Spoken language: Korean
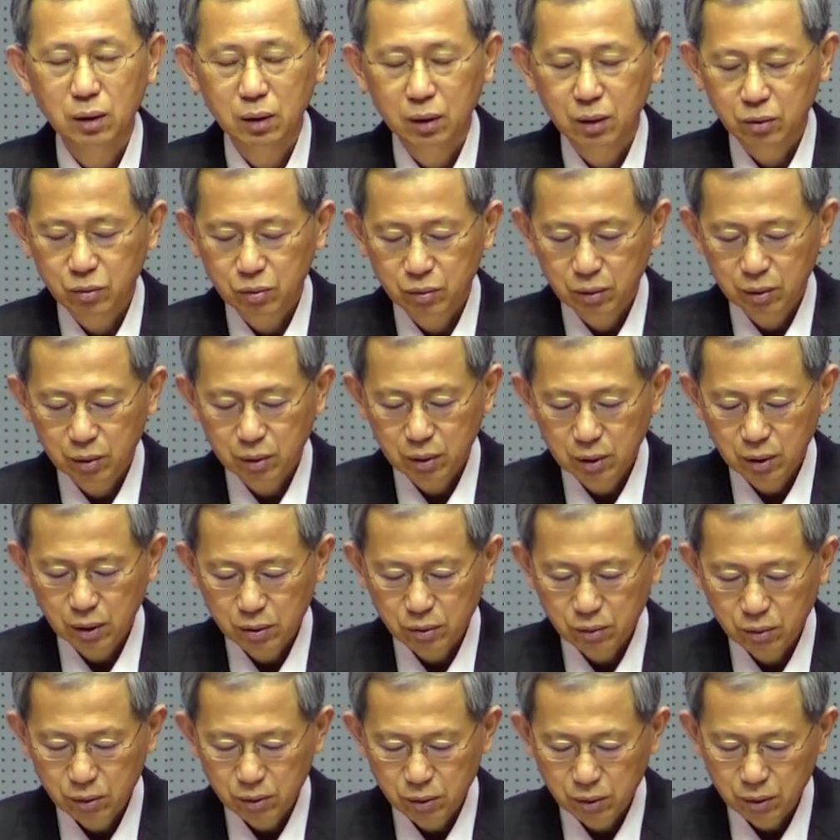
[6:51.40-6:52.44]
주는
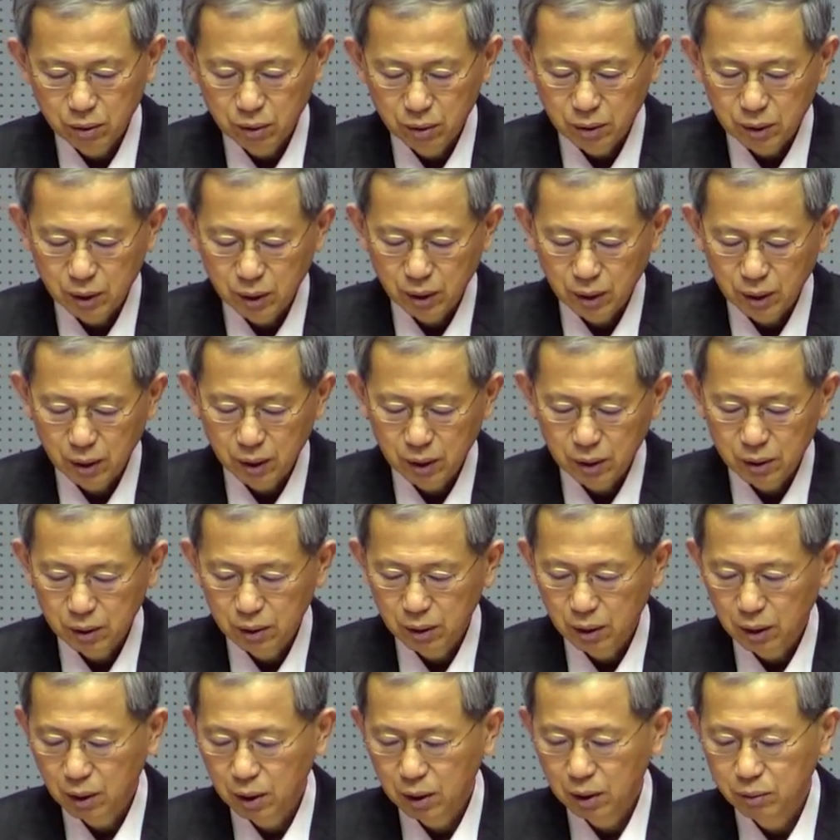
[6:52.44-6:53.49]
그리스도시요 살아계신
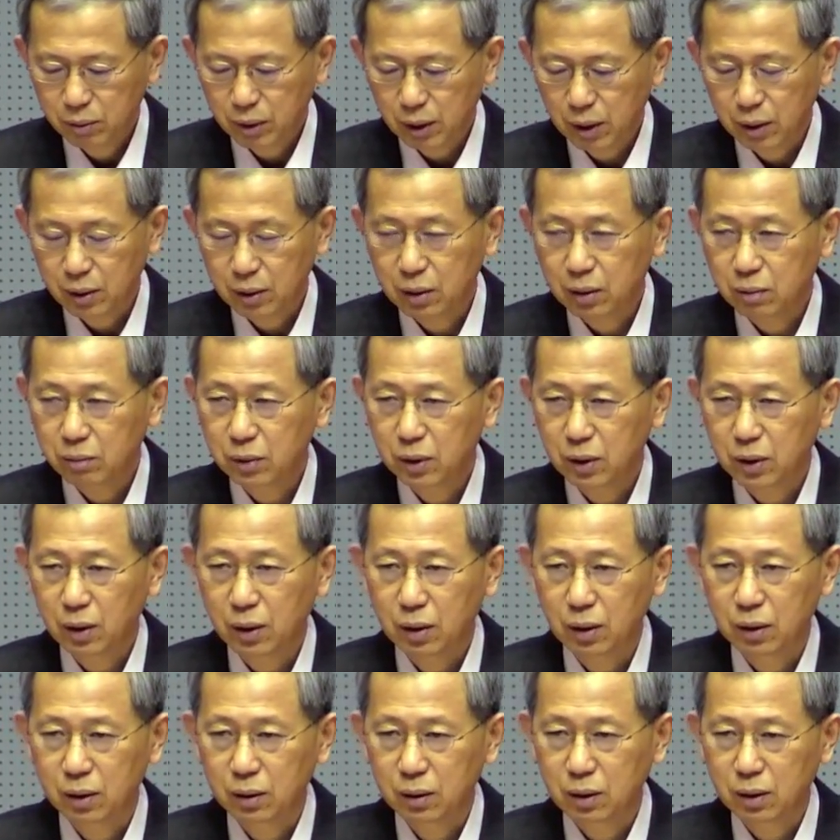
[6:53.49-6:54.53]
하나님의 아들입니다.